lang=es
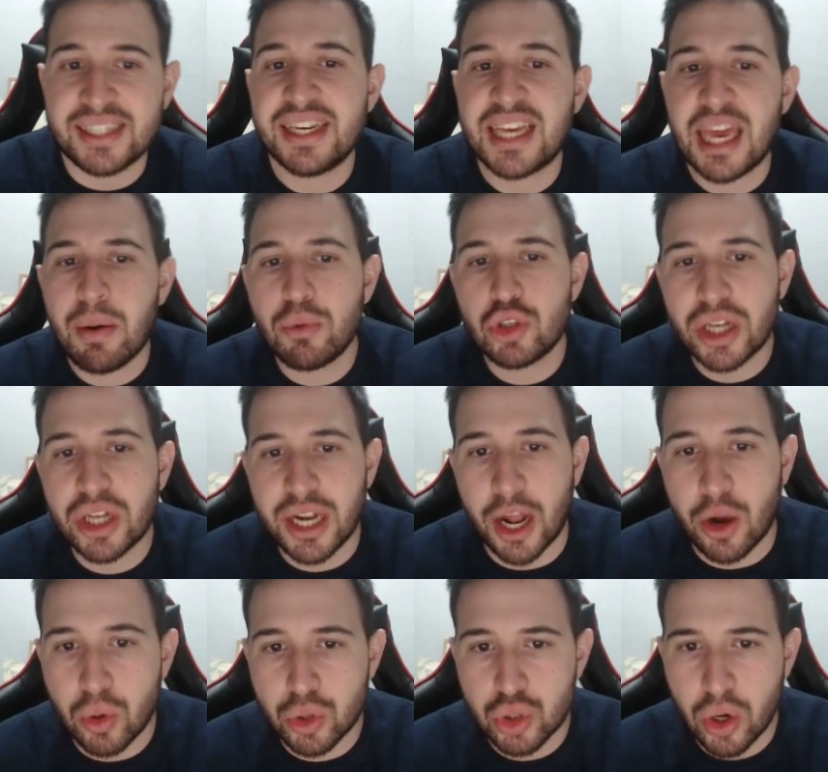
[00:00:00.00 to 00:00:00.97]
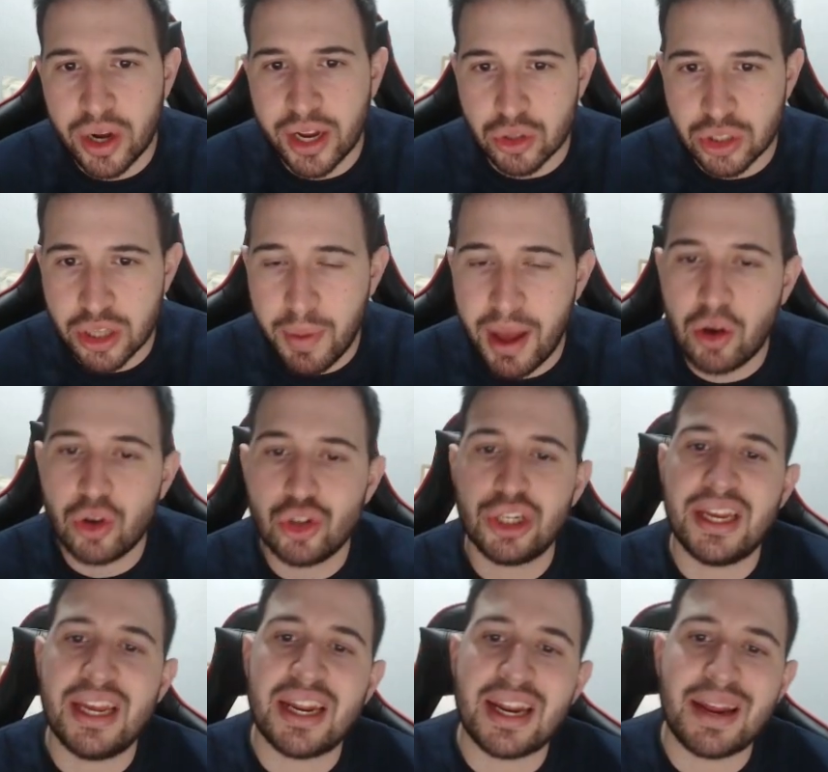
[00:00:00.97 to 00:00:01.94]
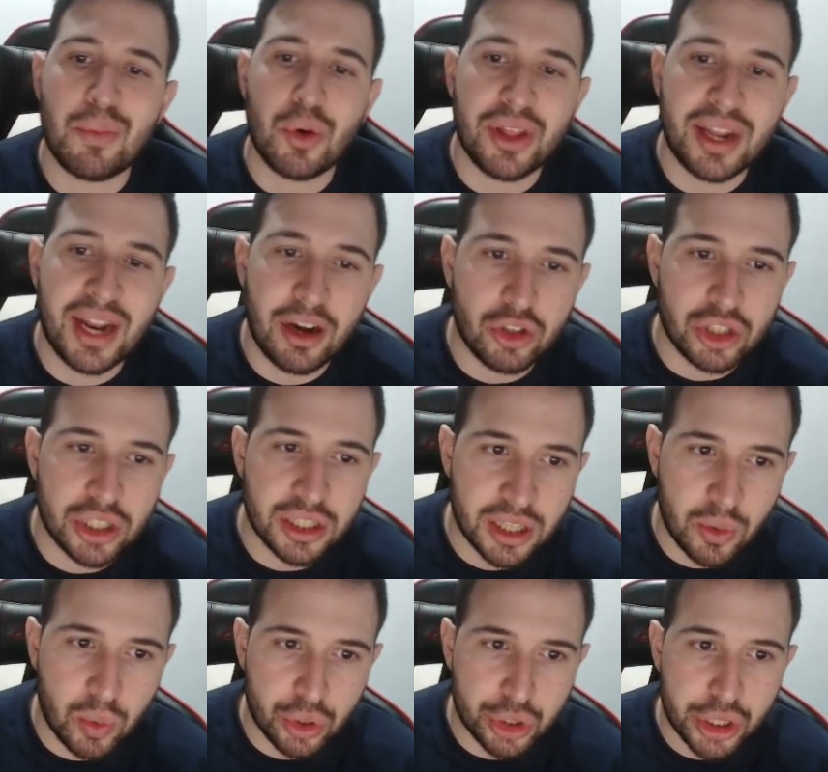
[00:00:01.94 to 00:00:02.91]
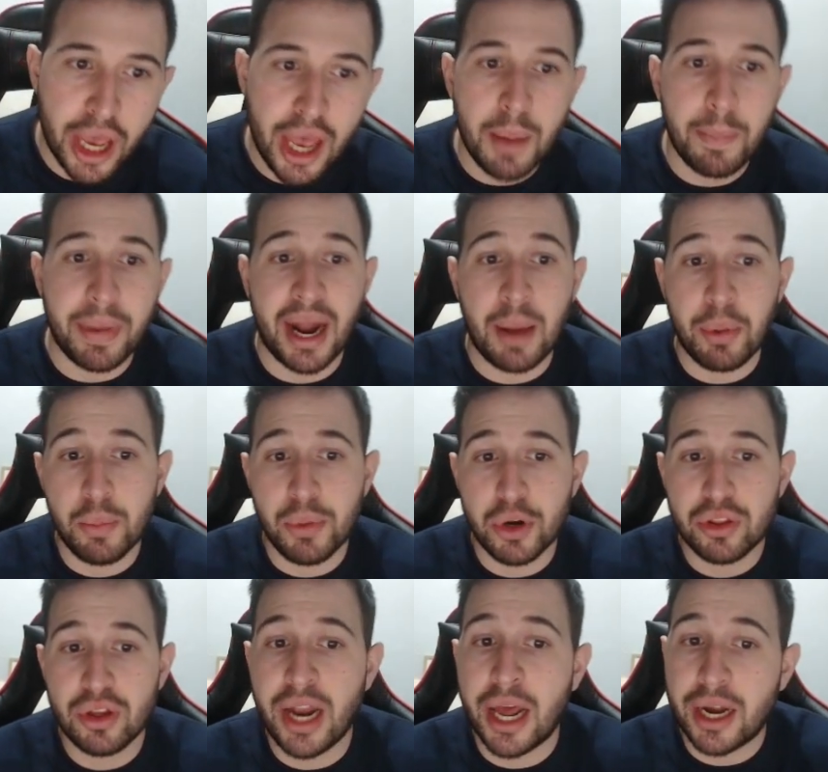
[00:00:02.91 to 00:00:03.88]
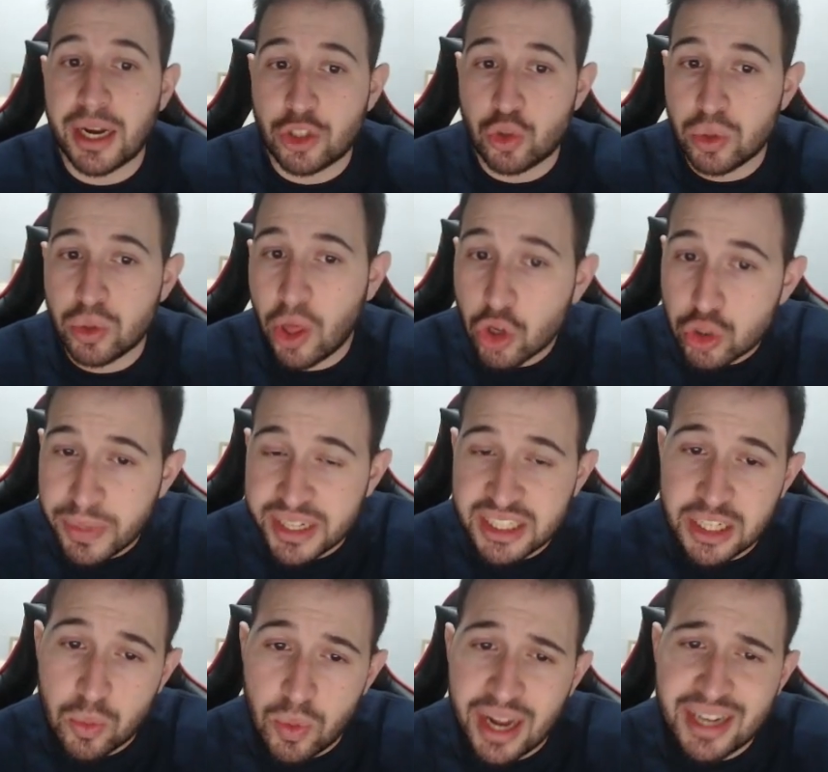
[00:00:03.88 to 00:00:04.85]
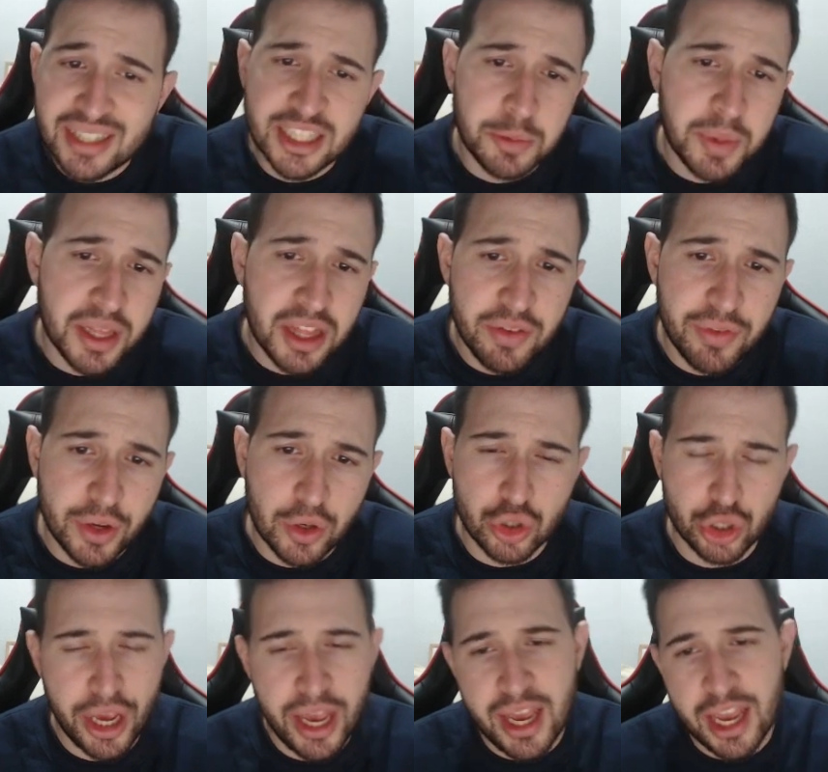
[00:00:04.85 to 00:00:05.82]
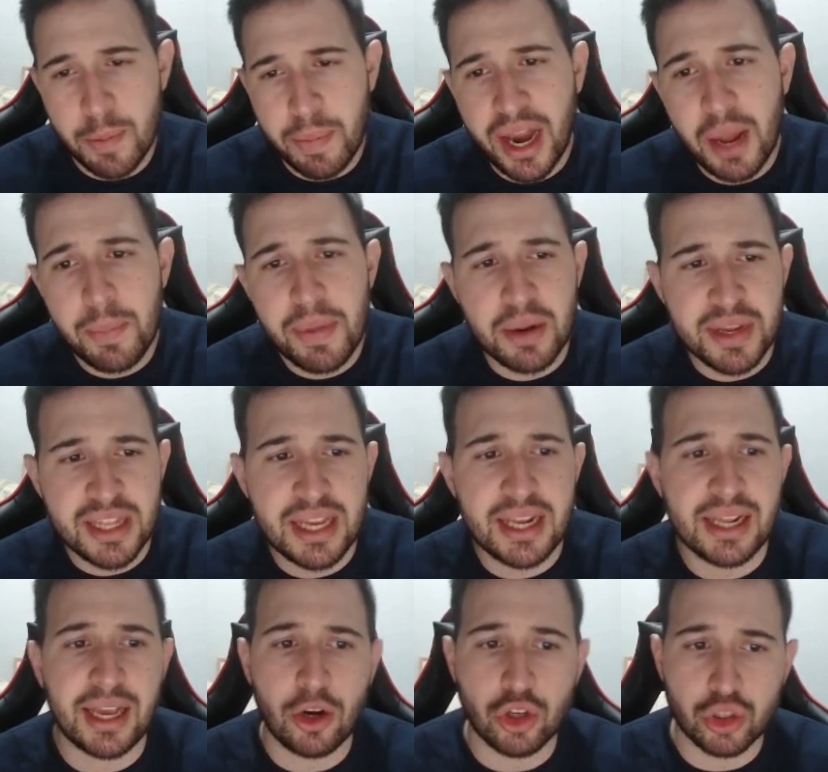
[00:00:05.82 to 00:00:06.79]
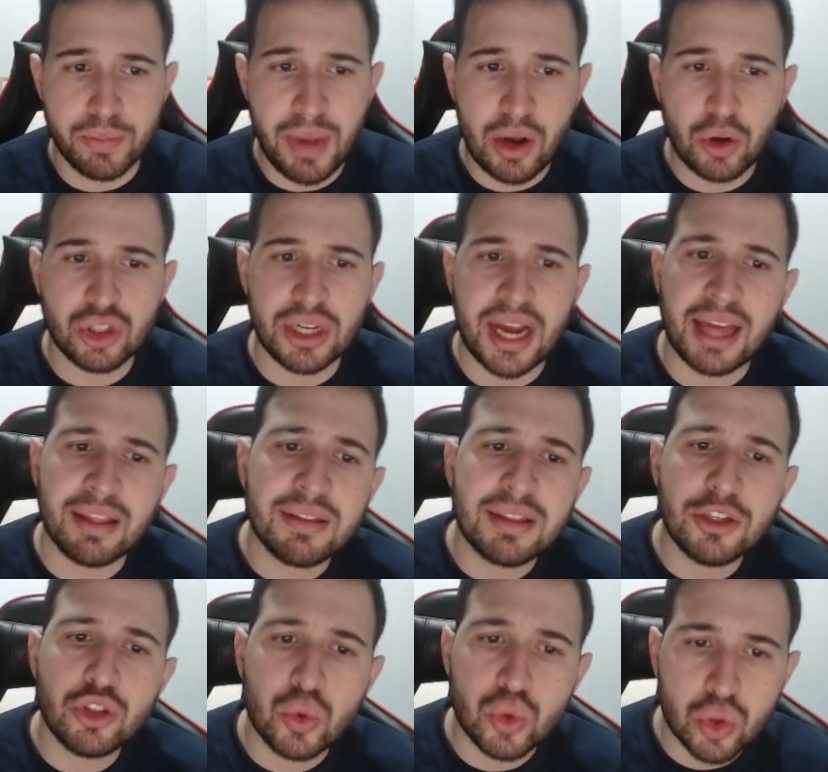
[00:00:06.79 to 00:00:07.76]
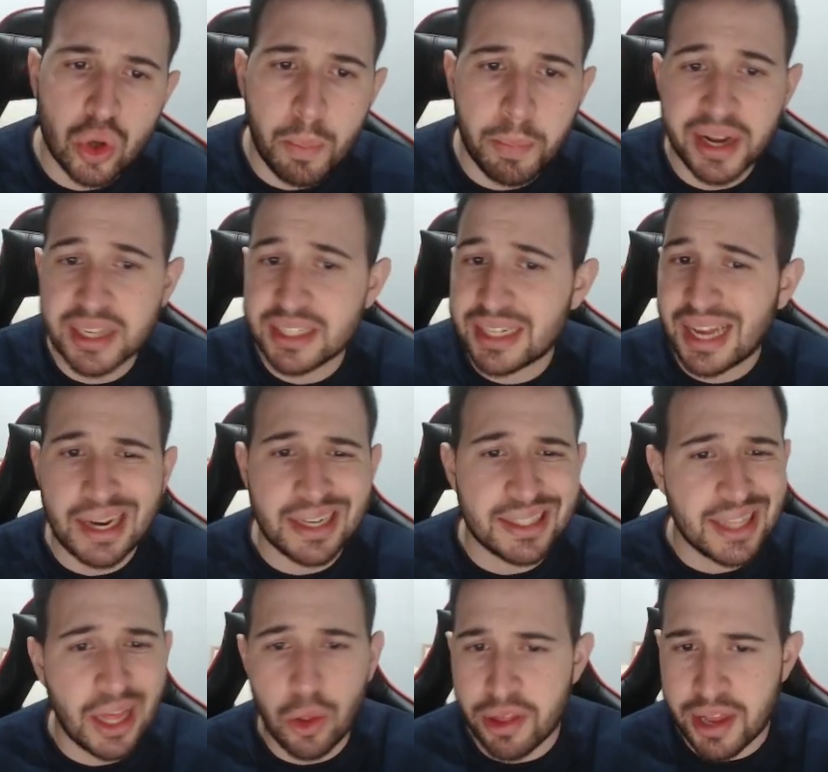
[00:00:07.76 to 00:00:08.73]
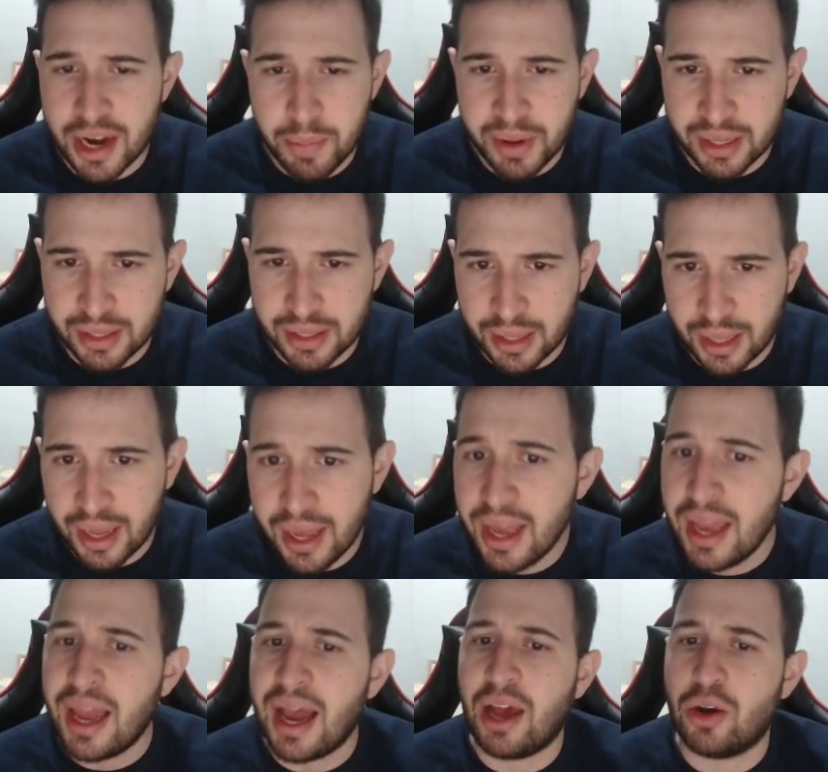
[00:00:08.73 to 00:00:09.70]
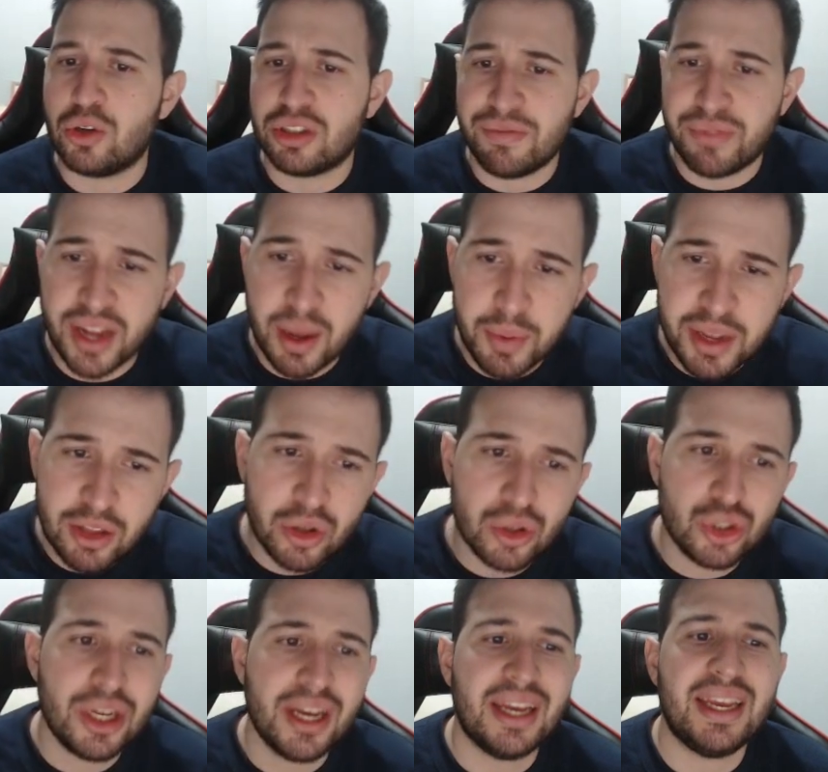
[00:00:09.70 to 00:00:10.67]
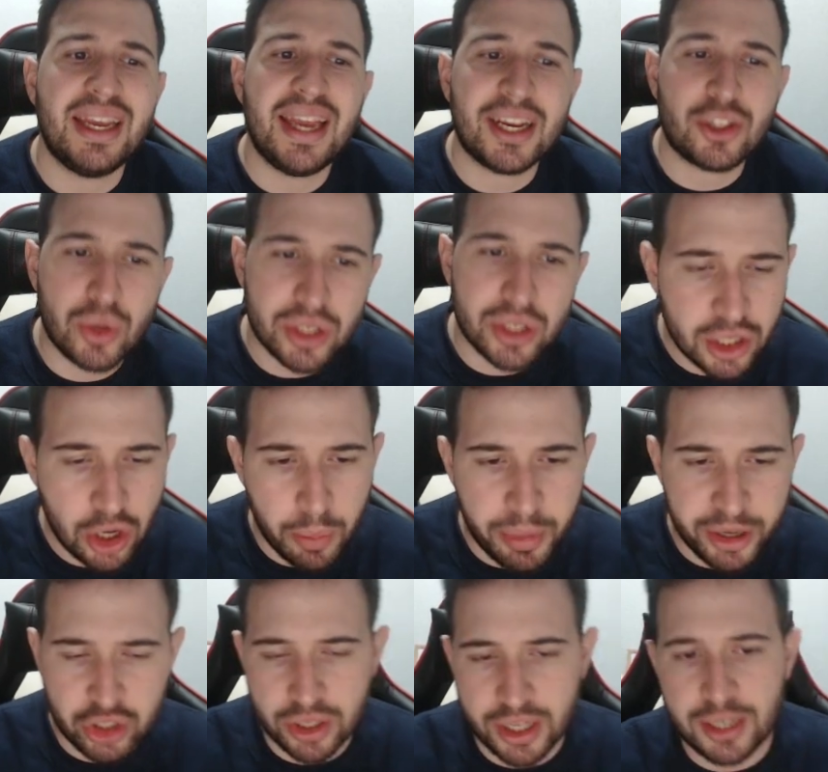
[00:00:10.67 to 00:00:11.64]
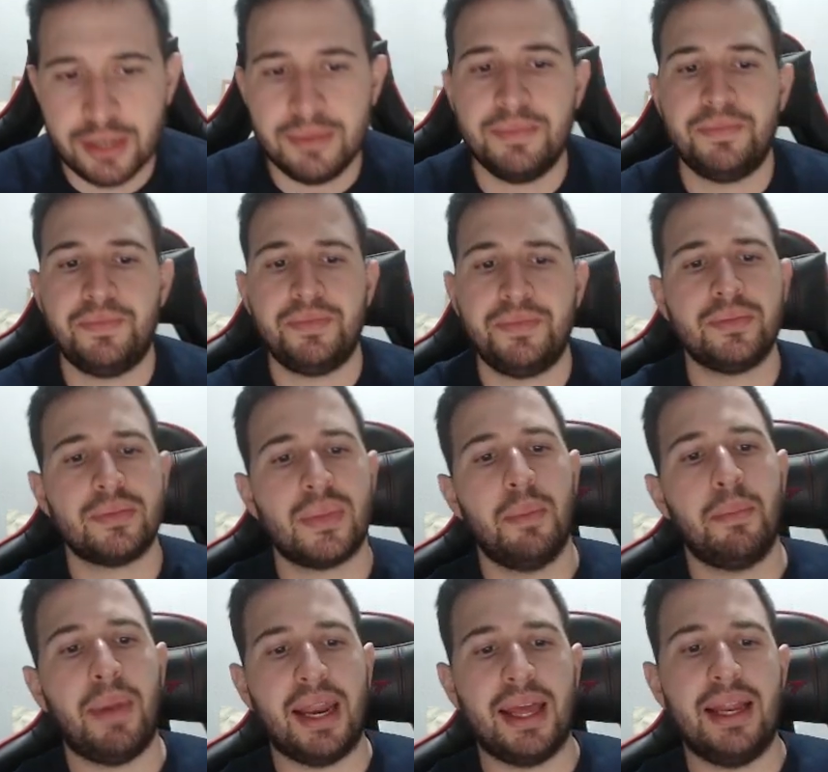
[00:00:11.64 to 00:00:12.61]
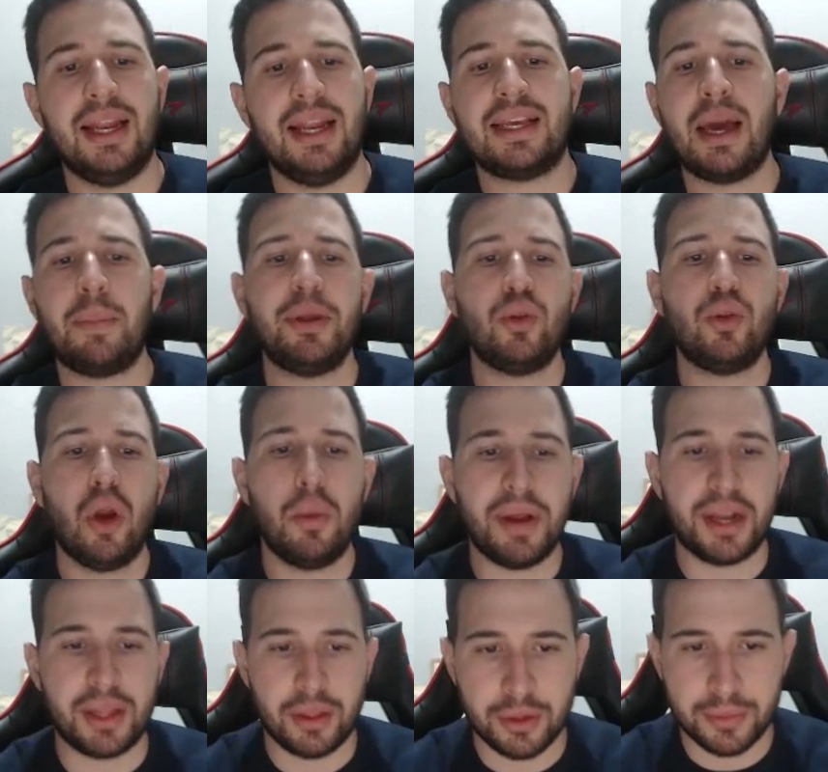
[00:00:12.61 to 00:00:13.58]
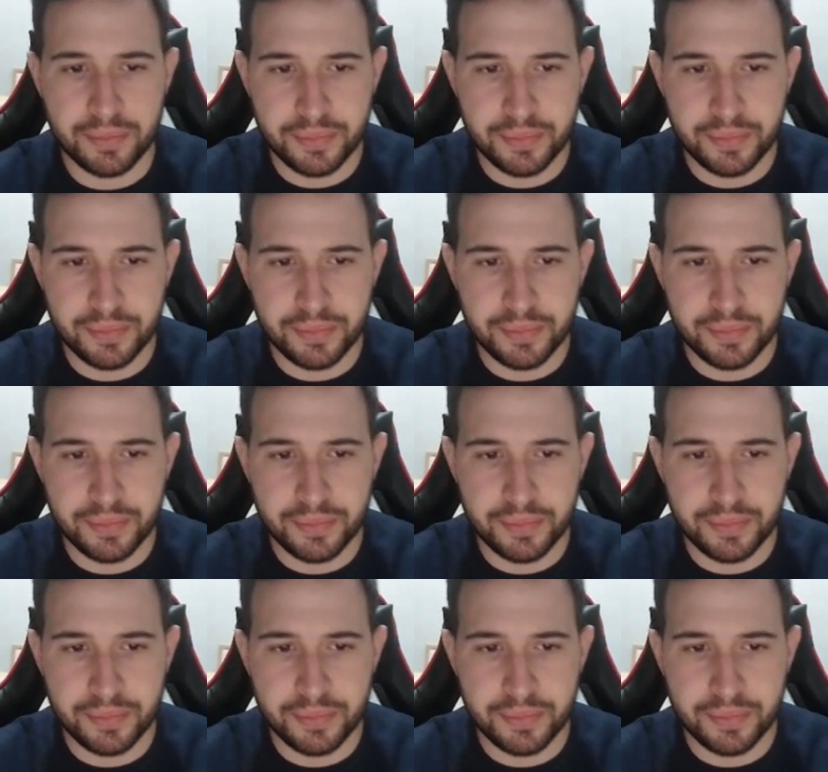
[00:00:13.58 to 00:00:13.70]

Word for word: que vamos a crear nuevos objetos de magos y remodelar los antiguos, para proporcionar resultados más singulares y específicos, y para permitir que los magos adapten sus compras al estado de la partida, a los enfriamientos y a su estilo personal. Vale, el capítulo perdido.